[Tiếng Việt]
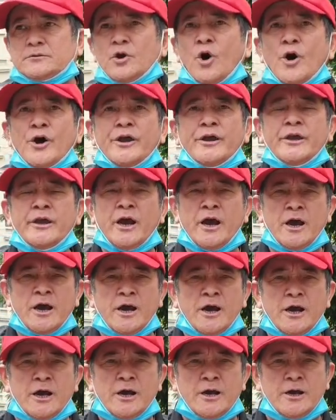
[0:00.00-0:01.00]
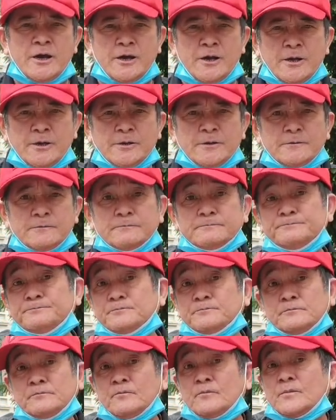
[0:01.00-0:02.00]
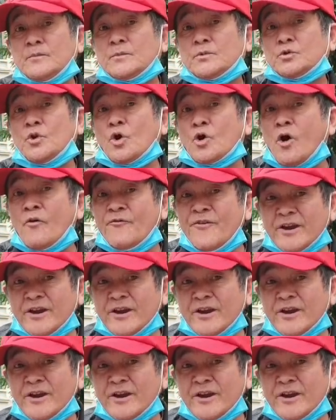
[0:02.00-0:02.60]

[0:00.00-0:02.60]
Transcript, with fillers: tôi à, tôi có